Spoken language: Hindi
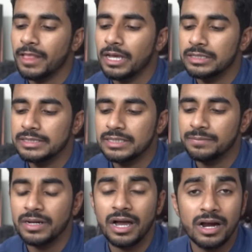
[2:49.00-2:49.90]
हदीस
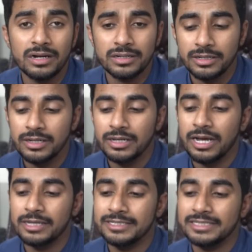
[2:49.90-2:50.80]
नंबर आठ
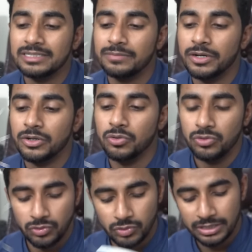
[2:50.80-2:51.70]
हदीस नंबर नौ
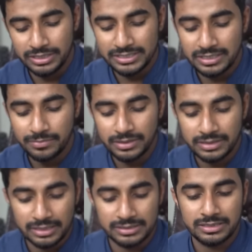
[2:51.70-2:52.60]
और हदीस नंबर
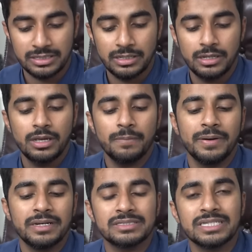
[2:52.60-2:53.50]
दस
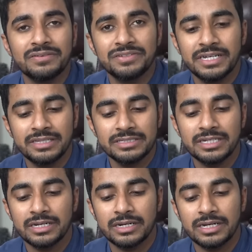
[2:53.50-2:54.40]
बेटा सिर्फ ये
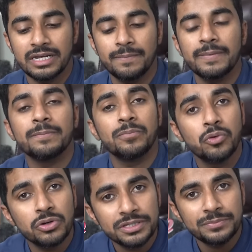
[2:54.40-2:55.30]
हदीसें करनी है आपने
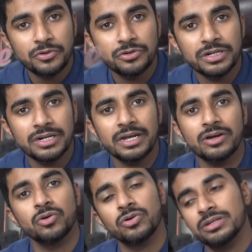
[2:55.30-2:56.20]
बहुत इंपॉर्टेंट है
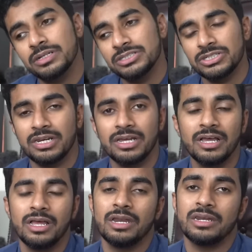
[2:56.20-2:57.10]
और इन
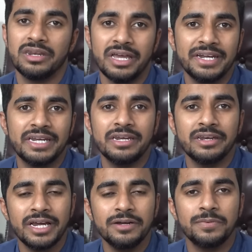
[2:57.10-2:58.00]

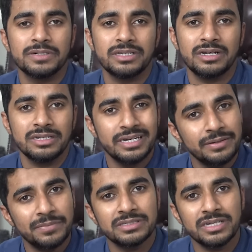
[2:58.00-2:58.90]
99 परसेंट इन्हीं
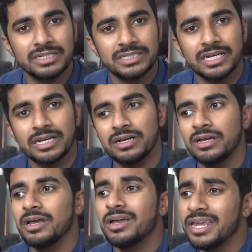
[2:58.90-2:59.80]
में से आ जाएगा
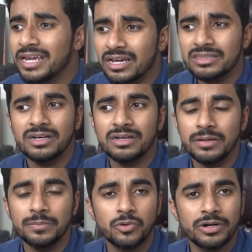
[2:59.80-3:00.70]
एक आधा
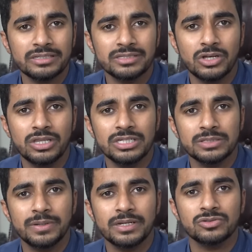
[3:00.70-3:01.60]
बोर्ड ऐसा होता है
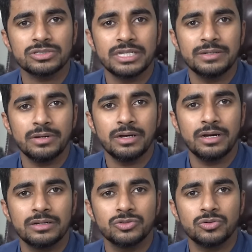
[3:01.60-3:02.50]
जिसमें कुछ स्कीम
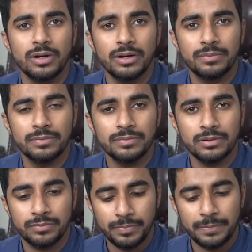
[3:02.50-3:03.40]
जो
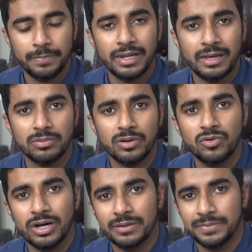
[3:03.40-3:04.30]
पेपर है आपका वो
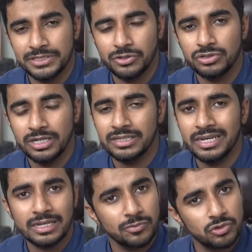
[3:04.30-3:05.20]
आगे पीछे हो जाता है
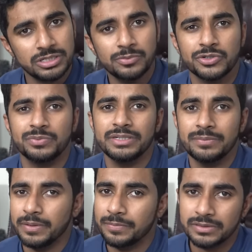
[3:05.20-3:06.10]
लेकिन मोस्टली बोर्ड में ये
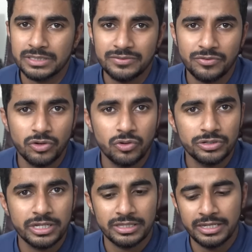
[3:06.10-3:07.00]
पेपर स्कीम फॉलो हो
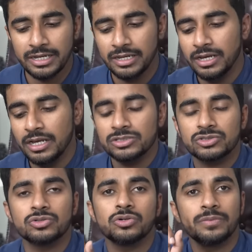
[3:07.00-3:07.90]
जाती है
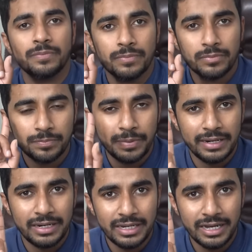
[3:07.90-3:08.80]
सो so,
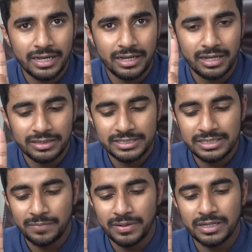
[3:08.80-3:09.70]
पहली हदीस
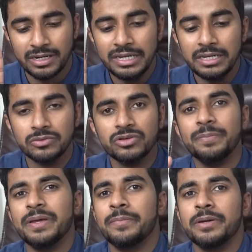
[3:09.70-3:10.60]
आपने करनी है क्योंकि
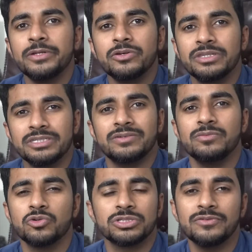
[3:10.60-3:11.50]
पेपर में जो हदीसें वो
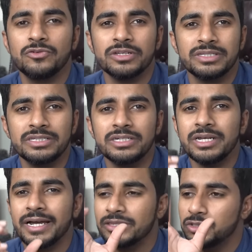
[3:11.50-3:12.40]
मोस्टली वो आती हैं
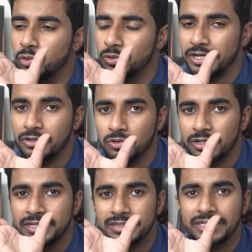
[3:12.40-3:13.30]
जिनकी आयत छोटी हो
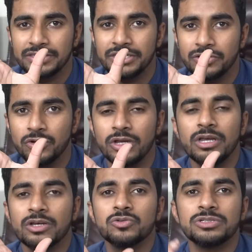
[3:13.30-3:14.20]
इतनी इतनी हो
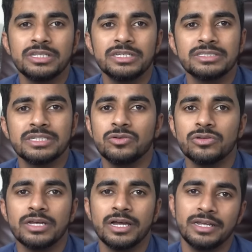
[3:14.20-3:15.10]
कुछ हदीसें
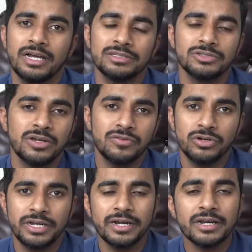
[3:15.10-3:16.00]
उनकी आयात जो हैं वो
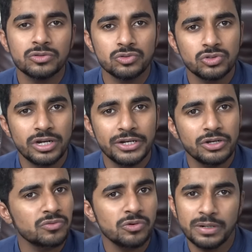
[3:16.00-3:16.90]
डेढ़ डेढ़ दो दो लाइनों
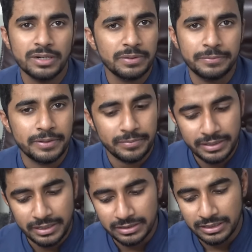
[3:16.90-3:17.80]
की वो बेटा पेपर में
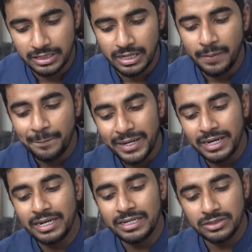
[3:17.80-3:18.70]
नहीं आती
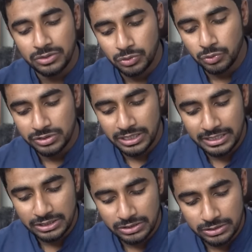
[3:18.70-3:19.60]
पहली दूसरी
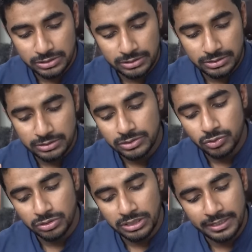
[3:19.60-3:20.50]

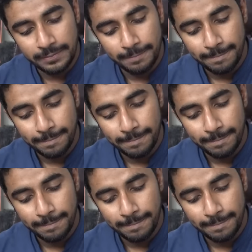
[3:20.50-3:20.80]
चौथी